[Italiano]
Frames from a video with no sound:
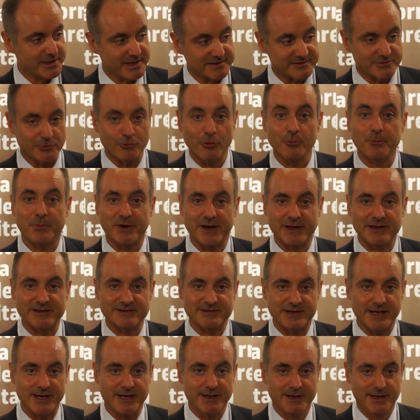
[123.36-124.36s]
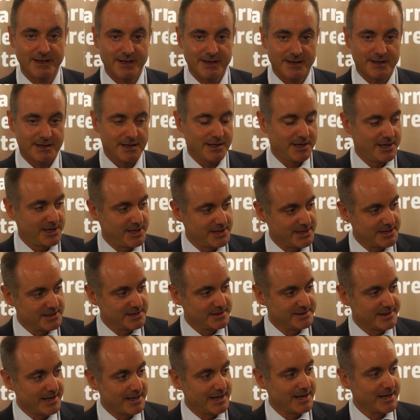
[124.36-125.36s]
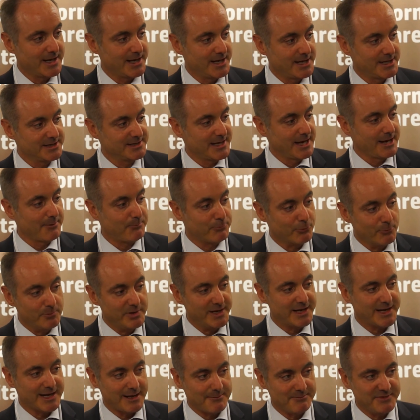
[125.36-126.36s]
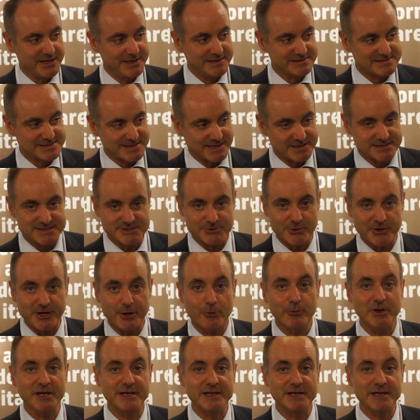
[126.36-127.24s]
che sono prese eh, dal, dalla pubblica amministrazione.